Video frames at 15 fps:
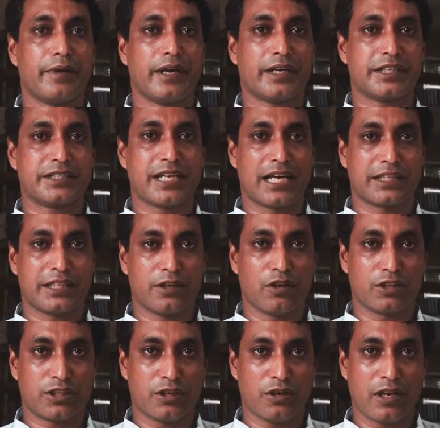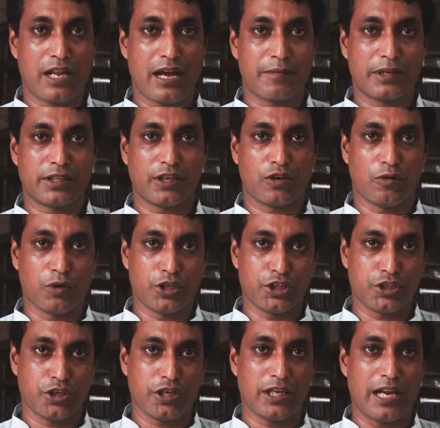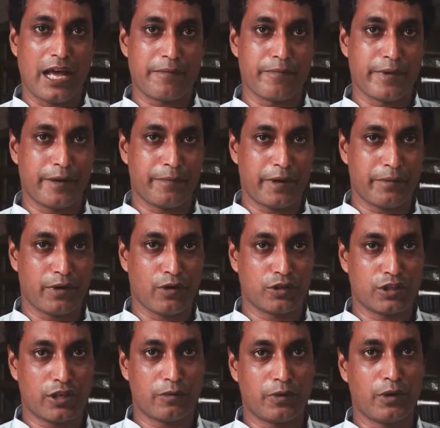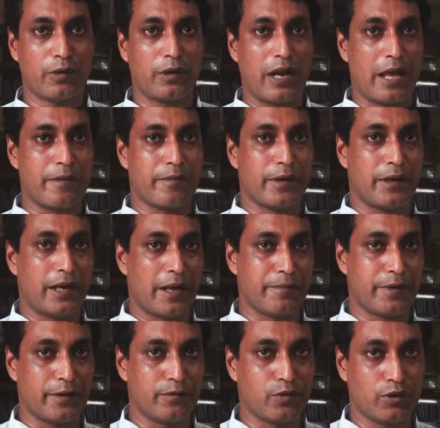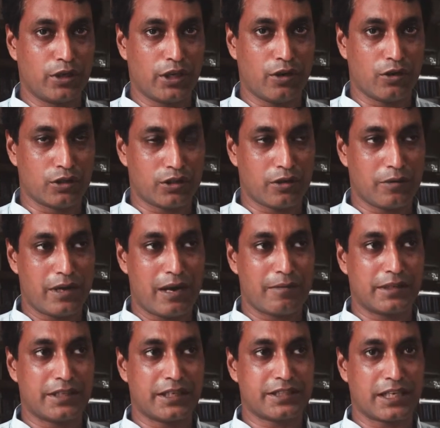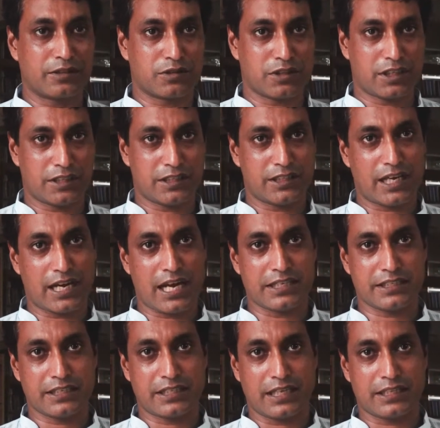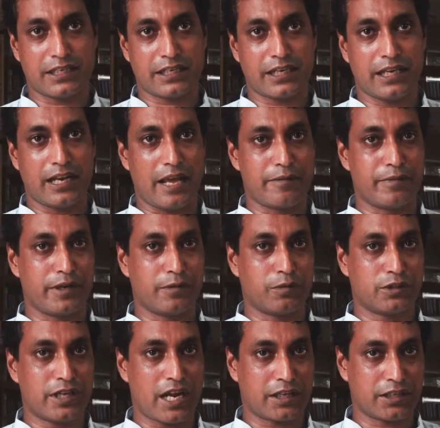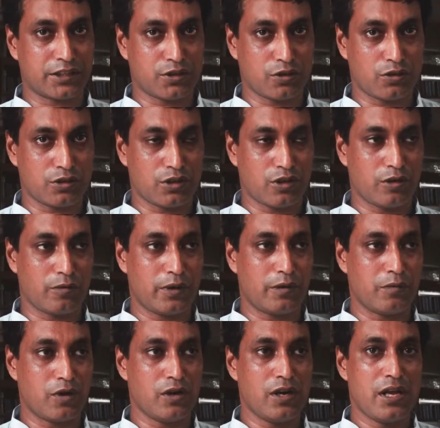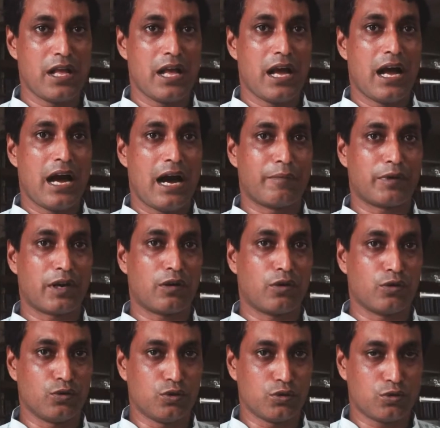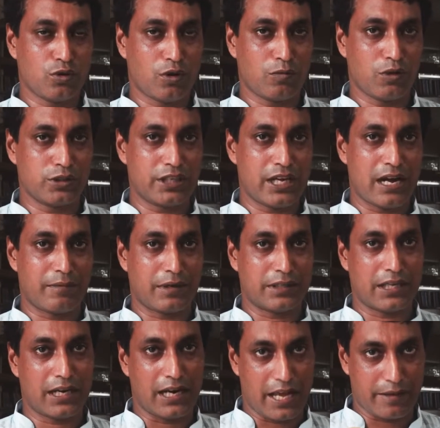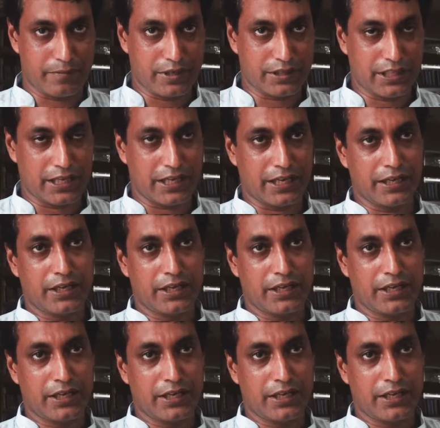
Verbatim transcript: একটি জাতি করতে হলে আমাদের অবশ্যই লাইব্রেরিপ্রেমী হতে হবে লাইব্রেরিমুখী হতে হবে আমাদের ছাত্রছাত্রী যারা আছে তাদেরকে লাইব্রেরির প্রতি আকৃষ্ট করতে হবে এবং আমরা অনুরোধ করব যে আমাদের লাইব্রেরিতে